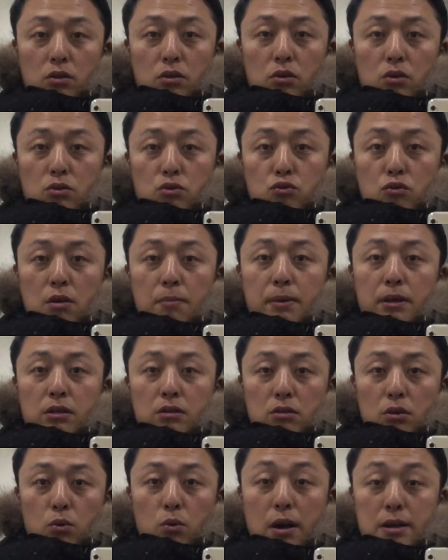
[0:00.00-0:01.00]
그런
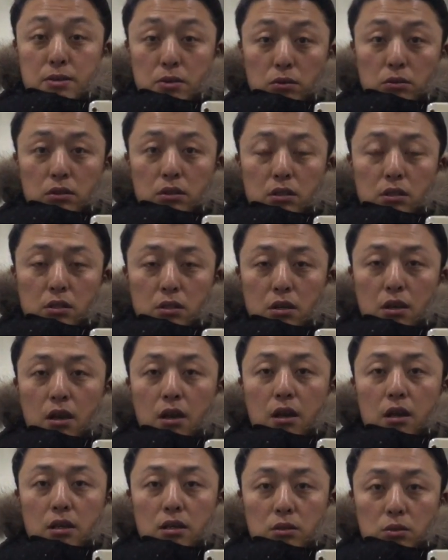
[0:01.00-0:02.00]
융합하는 그런 과정들이
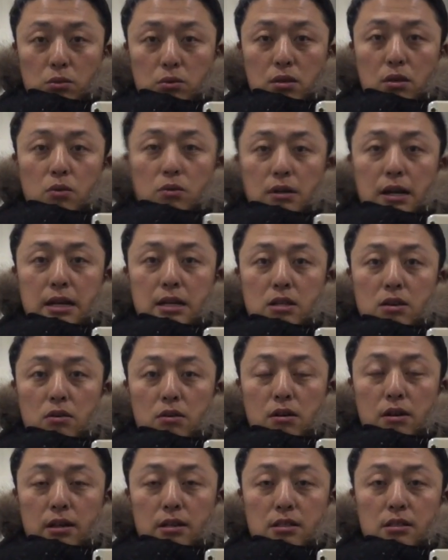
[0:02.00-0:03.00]
또 새로운
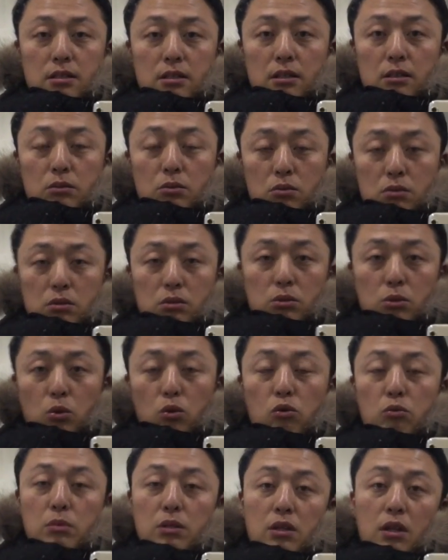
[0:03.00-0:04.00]
아이디어를 내는데 또큰
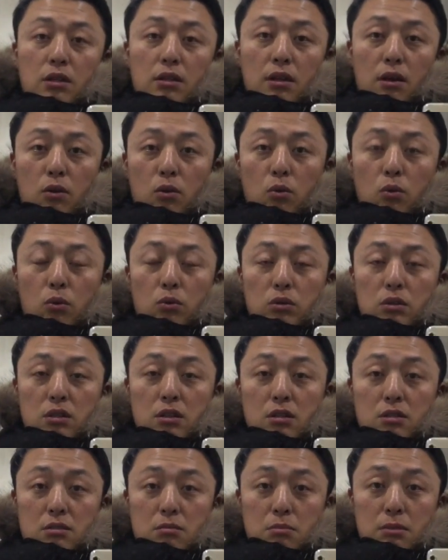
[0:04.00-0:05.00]
도움이 된다고
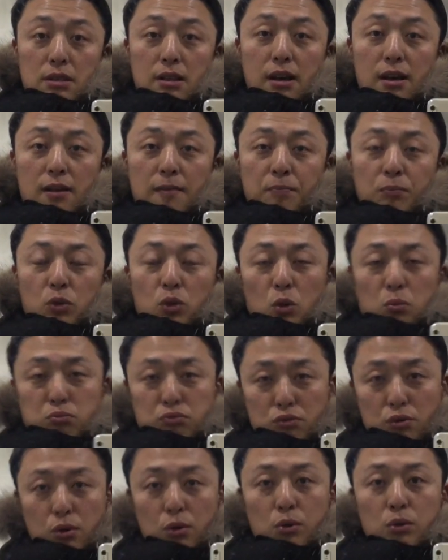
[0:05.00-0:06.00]
느꼈습니다. 또
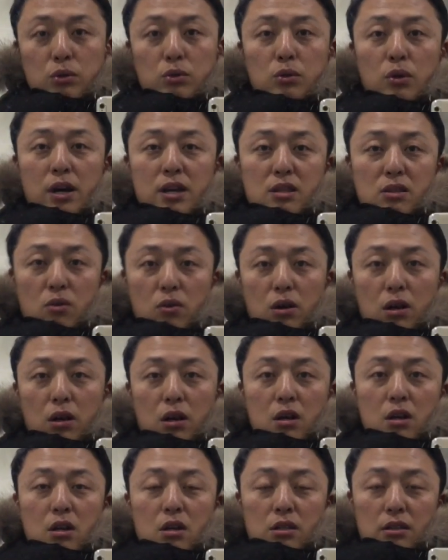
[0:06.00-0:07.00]
물론 또
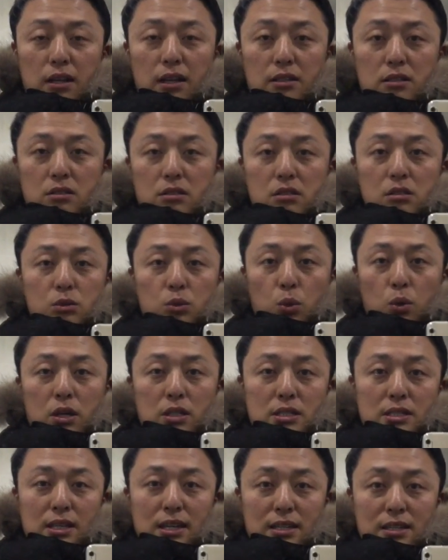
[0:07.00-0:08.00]
아이디어가 다들
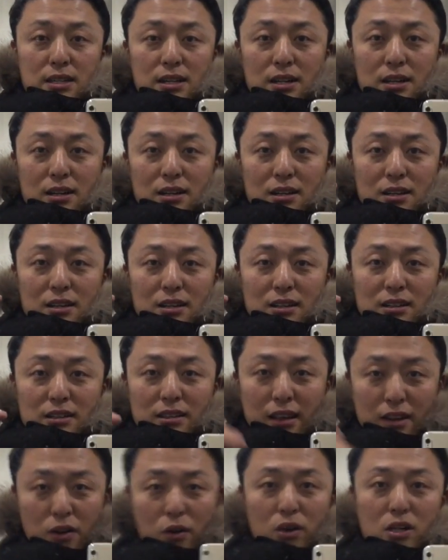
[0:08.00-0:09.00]
좋아지는 게 아니라
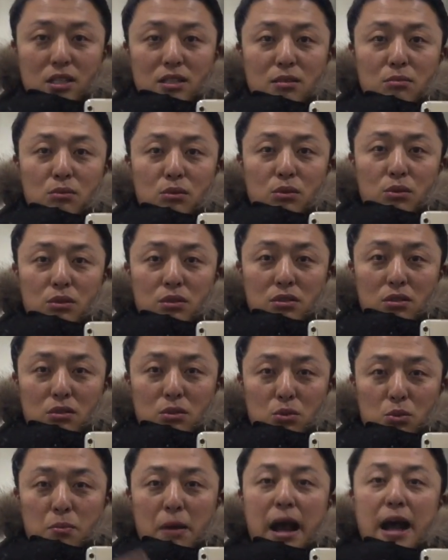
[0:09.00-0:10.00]
내려가는 팀들도
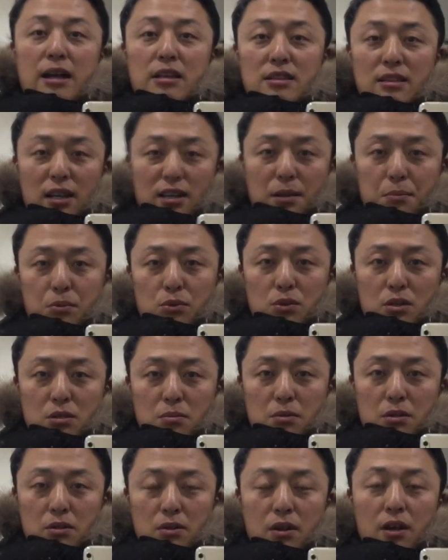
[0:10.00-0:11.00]
있어서 좀 안타깝기도
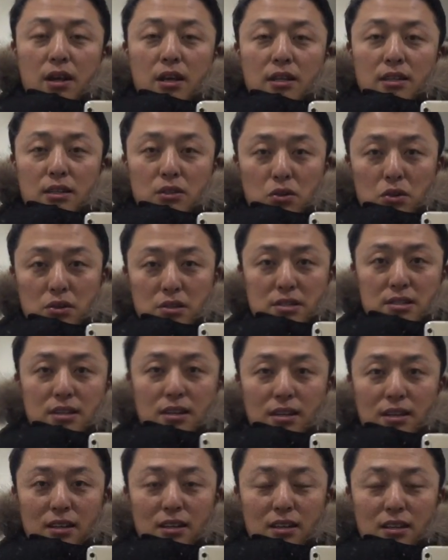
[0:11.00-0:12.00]
했습니다. 근데 저는
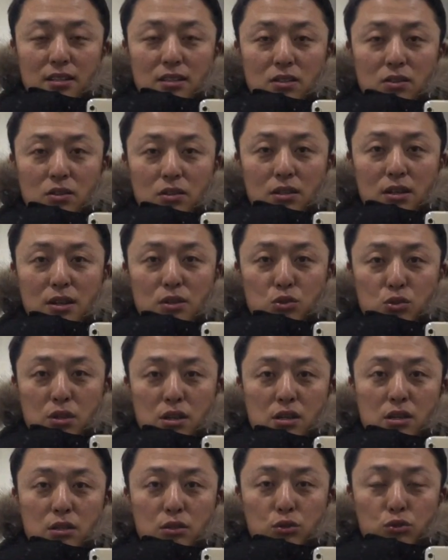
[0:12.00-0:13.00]
이제 그
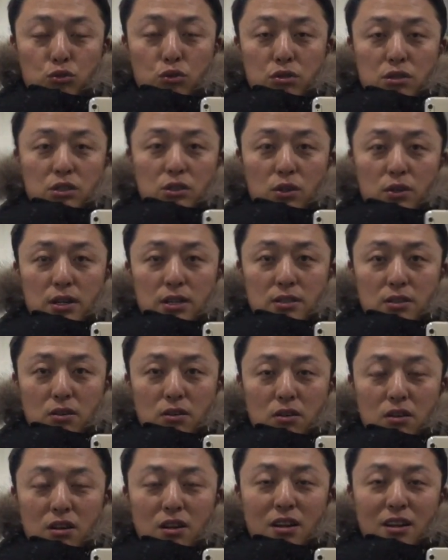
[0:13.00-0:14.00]
아주들 수원을
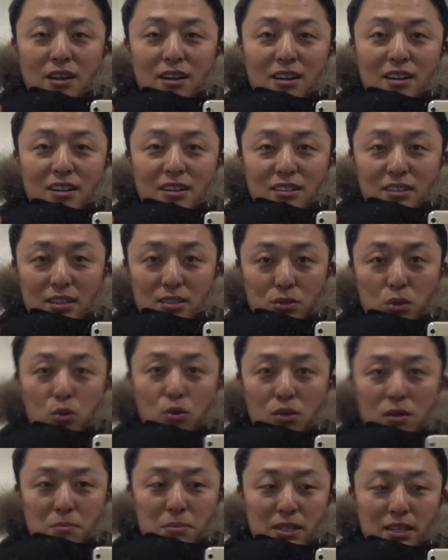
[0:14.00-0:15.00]
떠나서
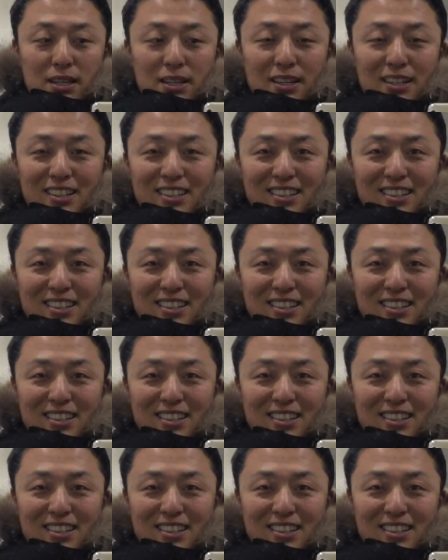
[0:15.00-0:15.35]
서울로 옵니다